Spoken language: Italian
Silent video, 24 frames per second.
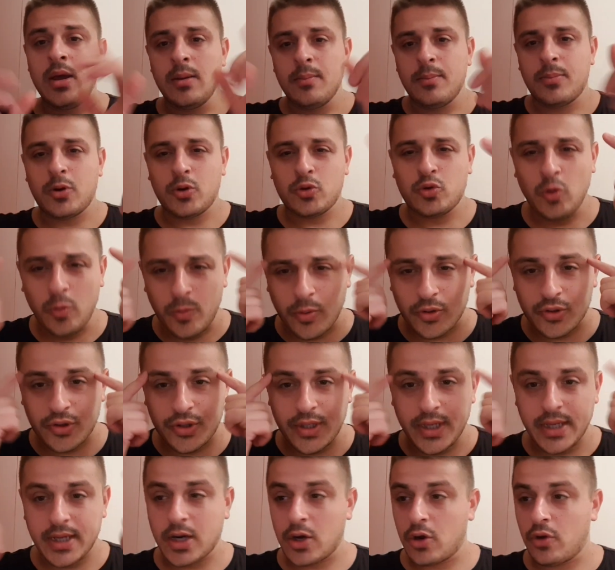però tu
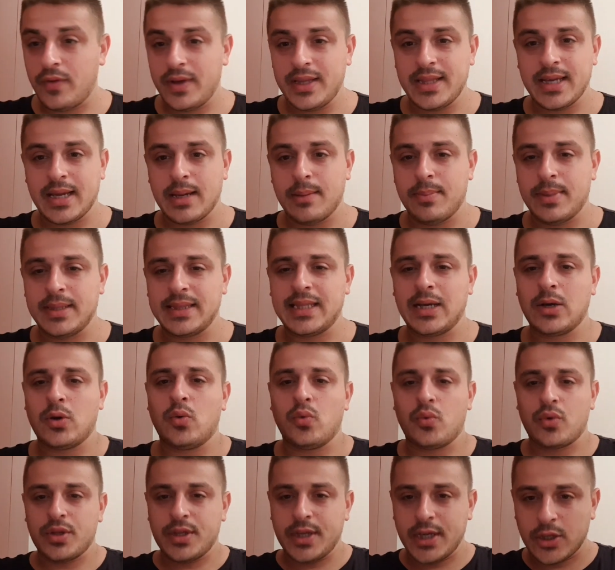portiere lo vedi che
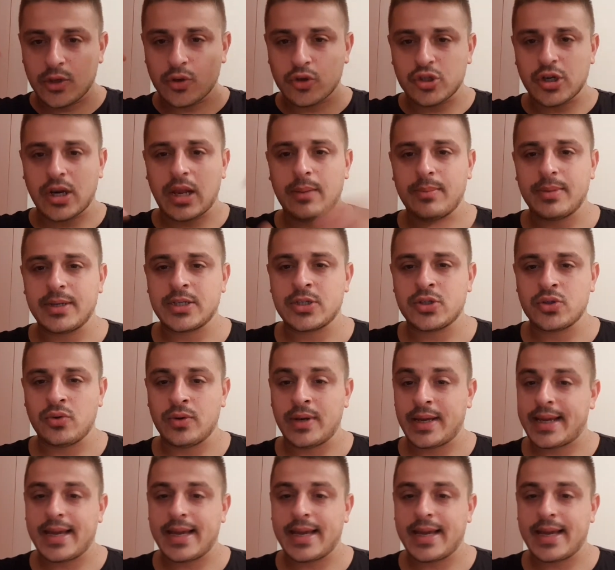Bendacur dietro c'ha la persona,